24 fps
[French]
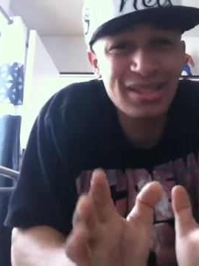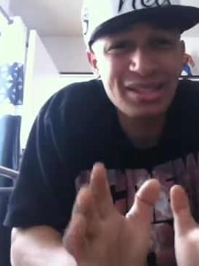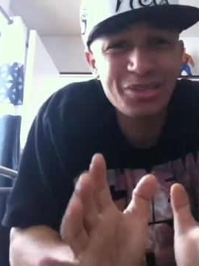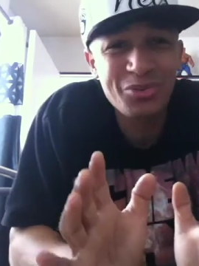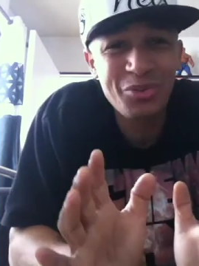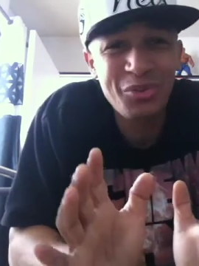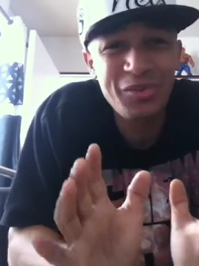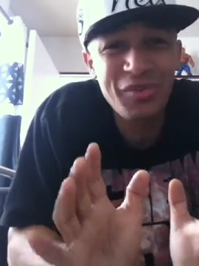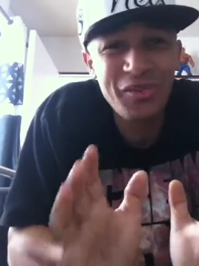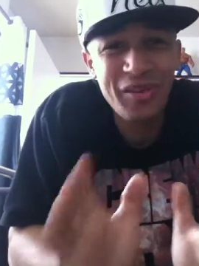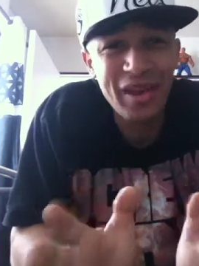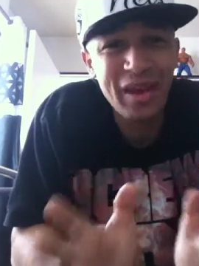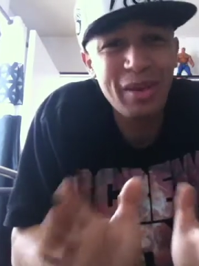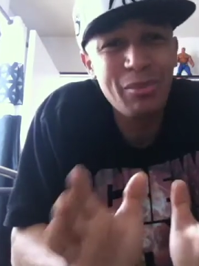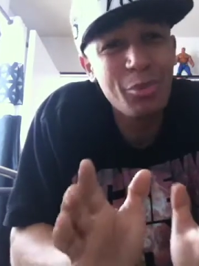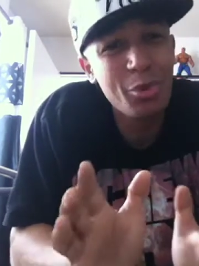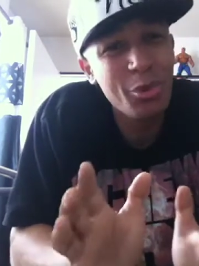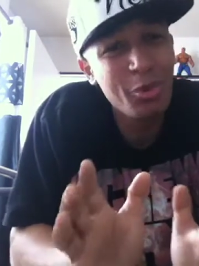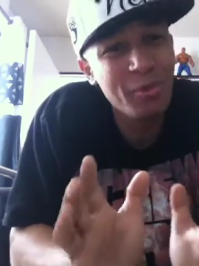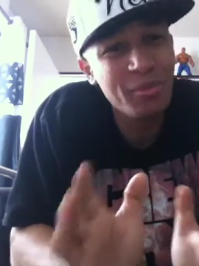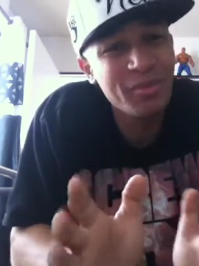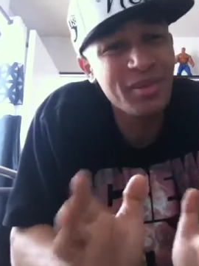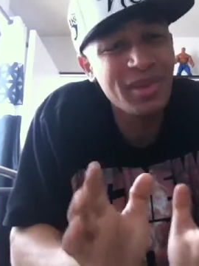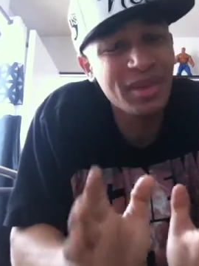ils ont
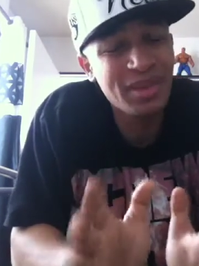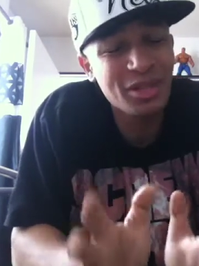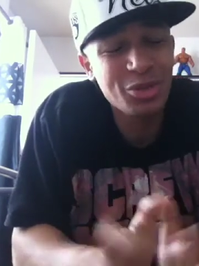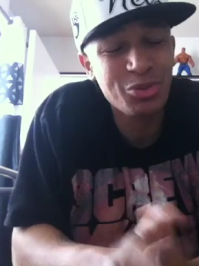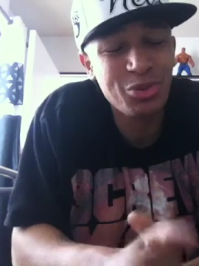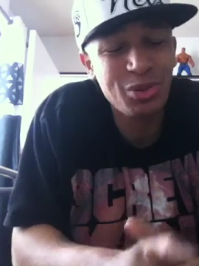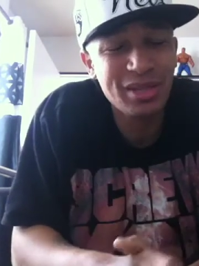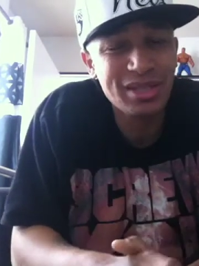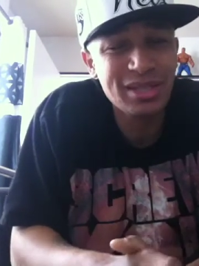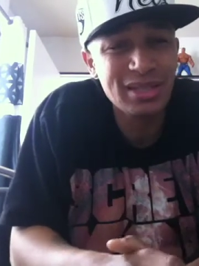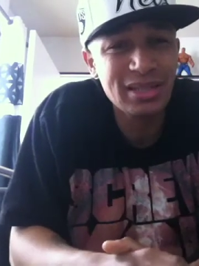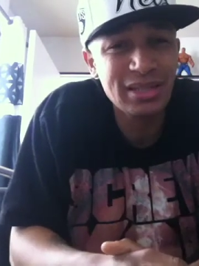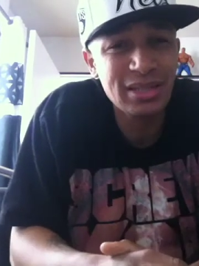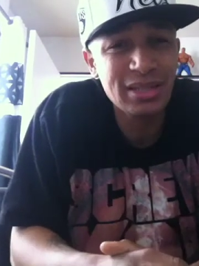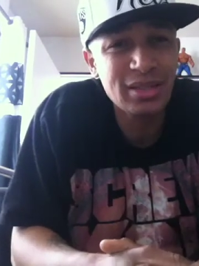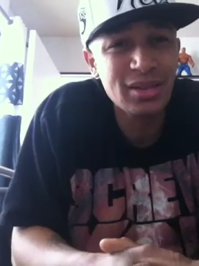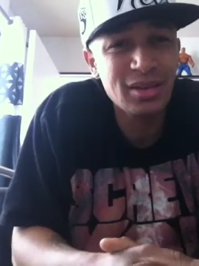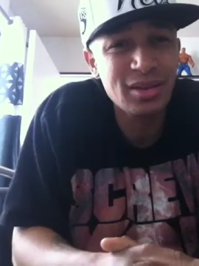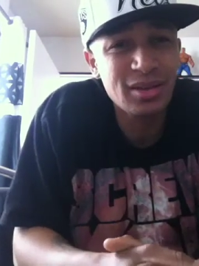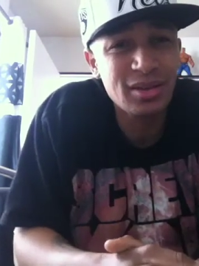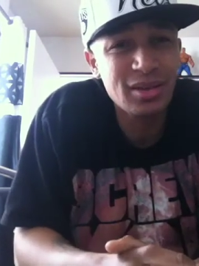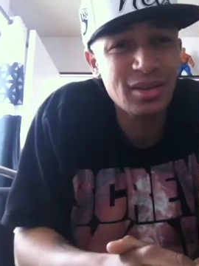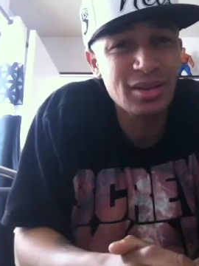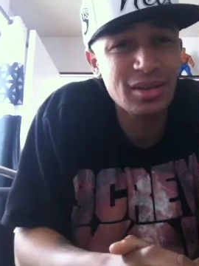vraiment bien
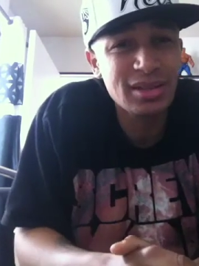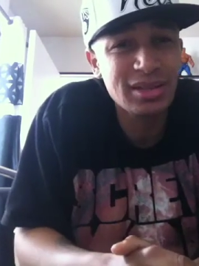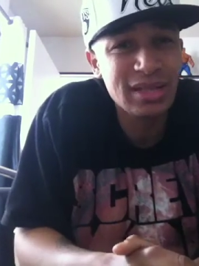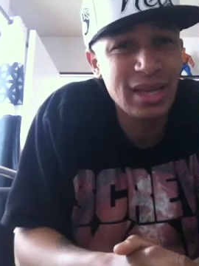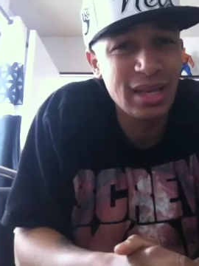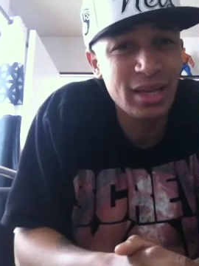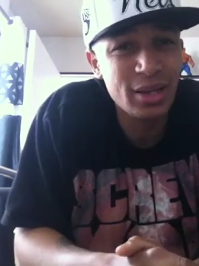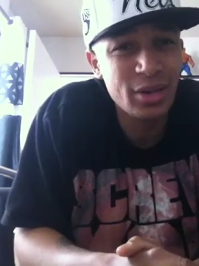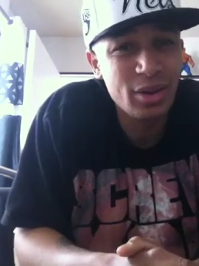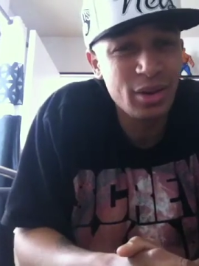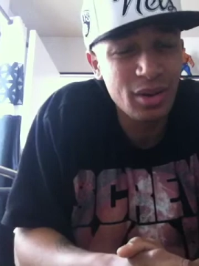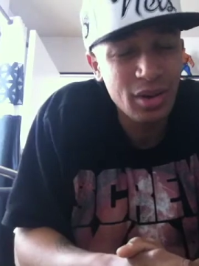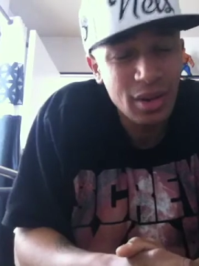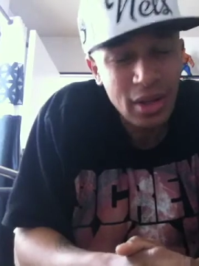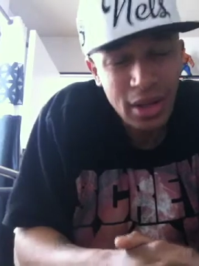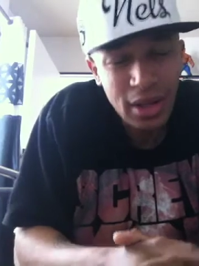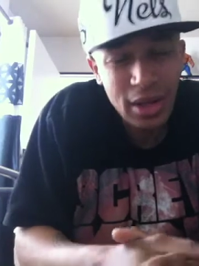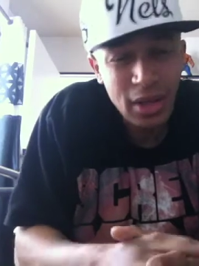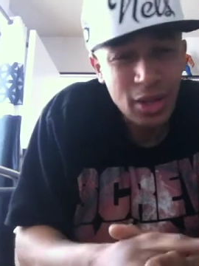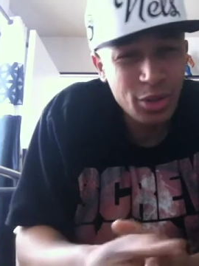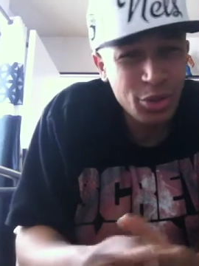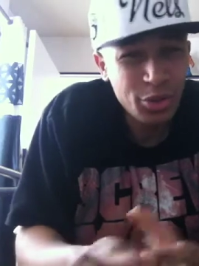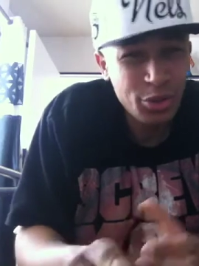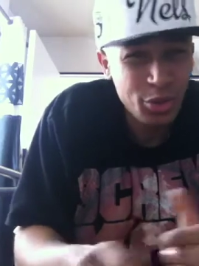choisi sa gueule.
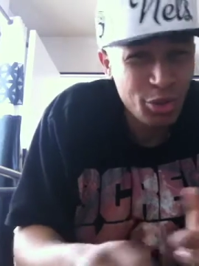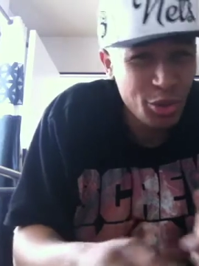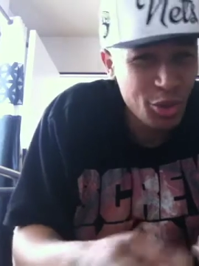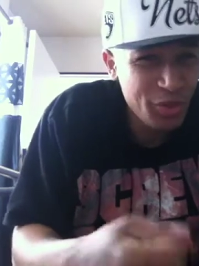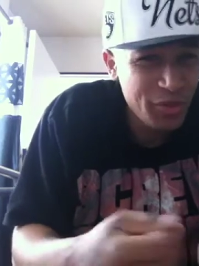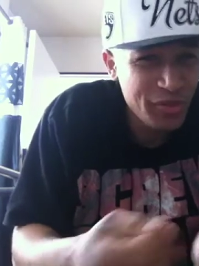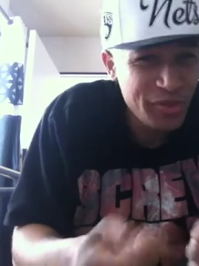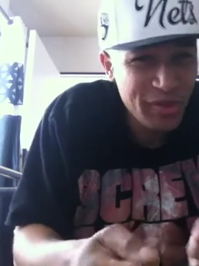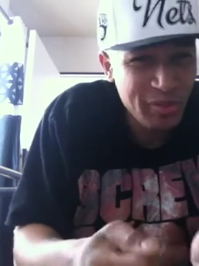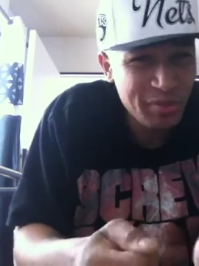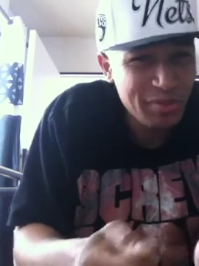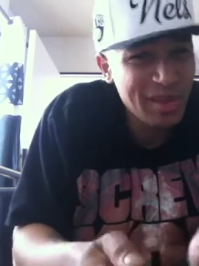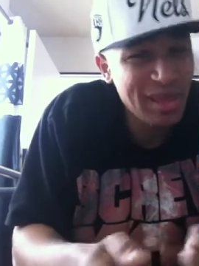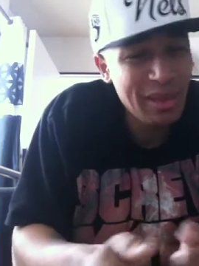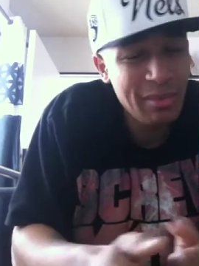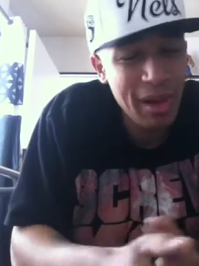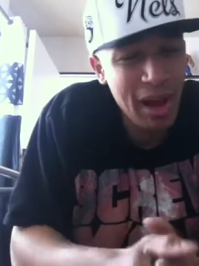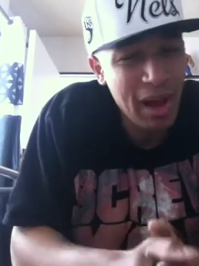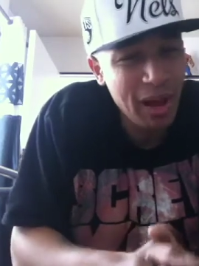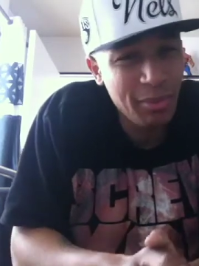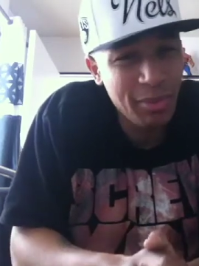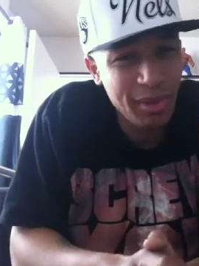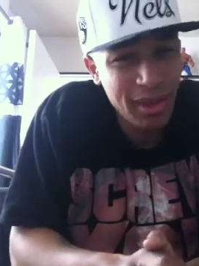Donc le film démarre